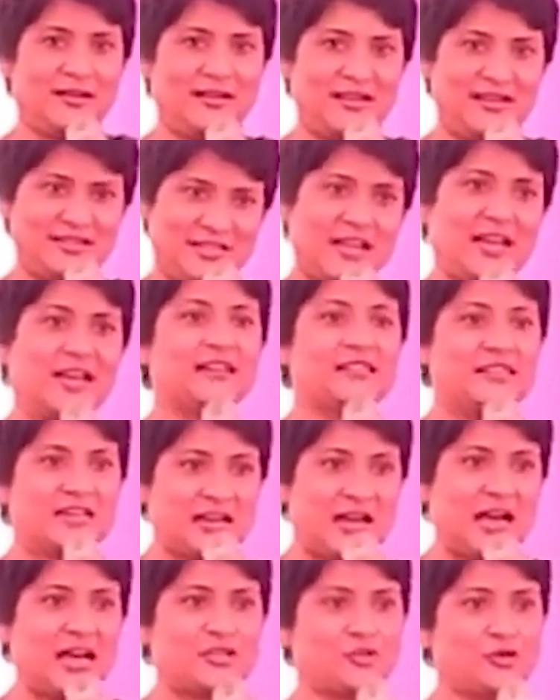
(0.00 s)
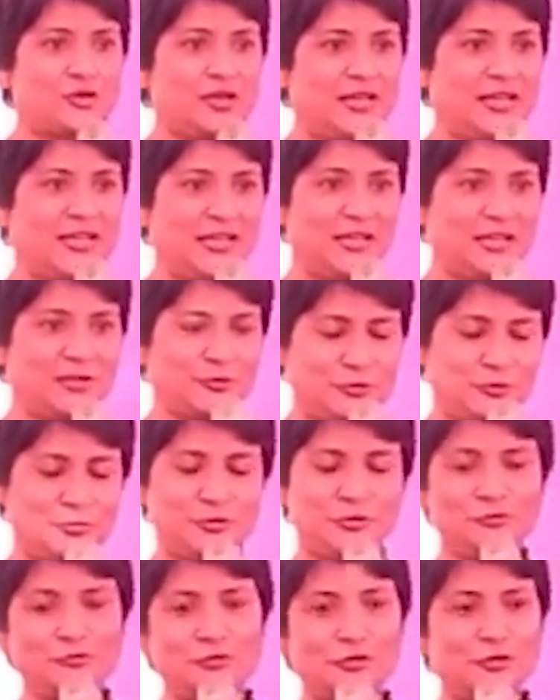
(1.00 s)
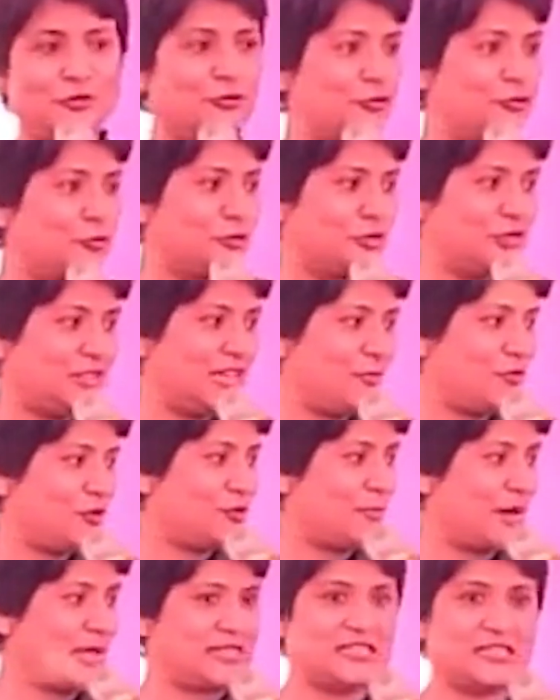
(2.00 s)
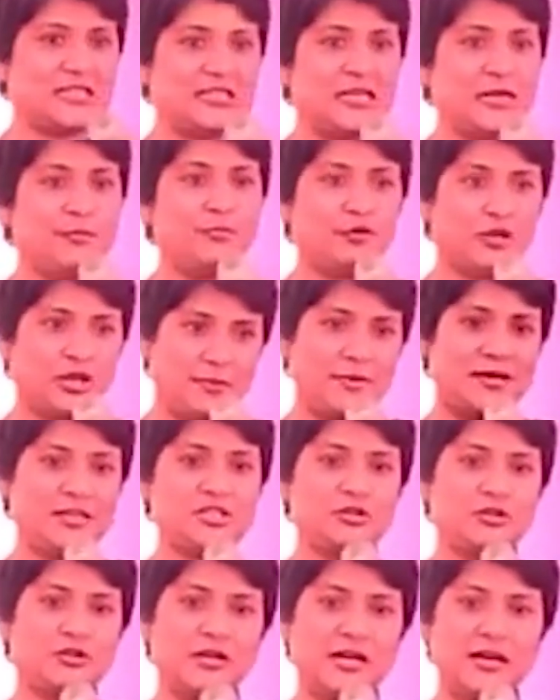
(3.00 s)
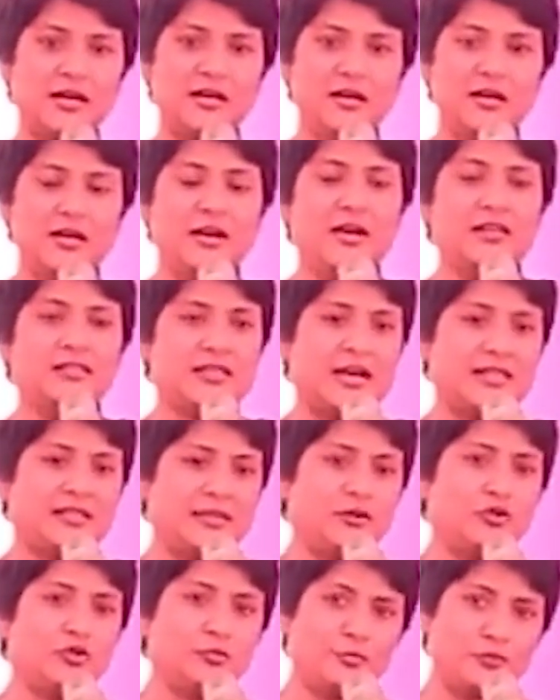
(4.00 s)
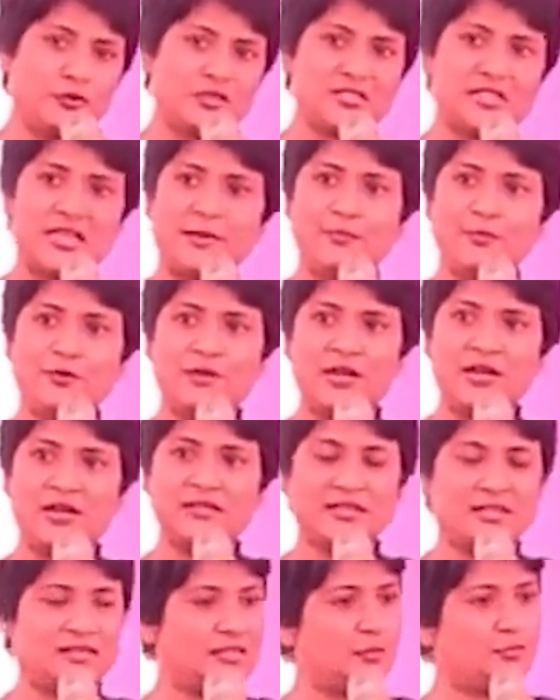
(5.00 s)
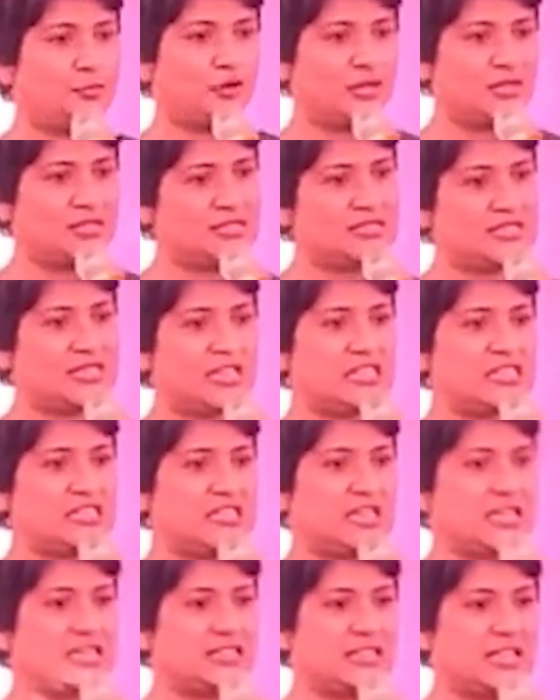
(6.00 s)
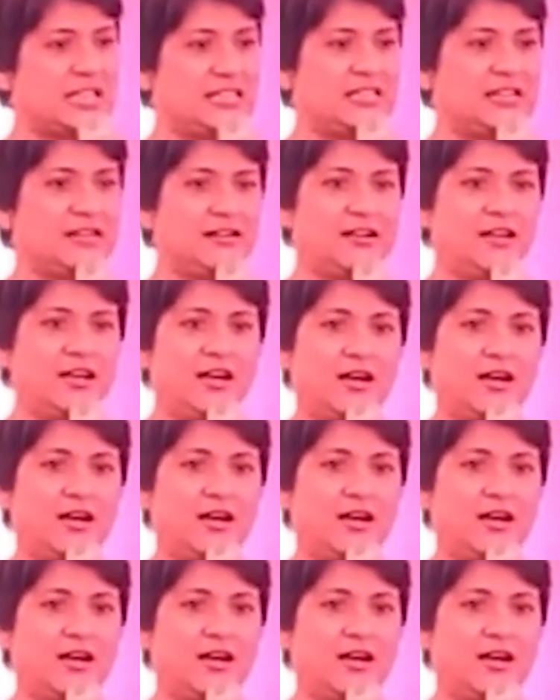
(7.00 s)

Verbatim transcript: এটা একটা আসলেই খুব সুন্দর অনুভূতি এবং বাচ্চাদের পরিবেশনা তাদের উপস্থাপনা তাদের প্রনাউন্সিয়েশন তাদের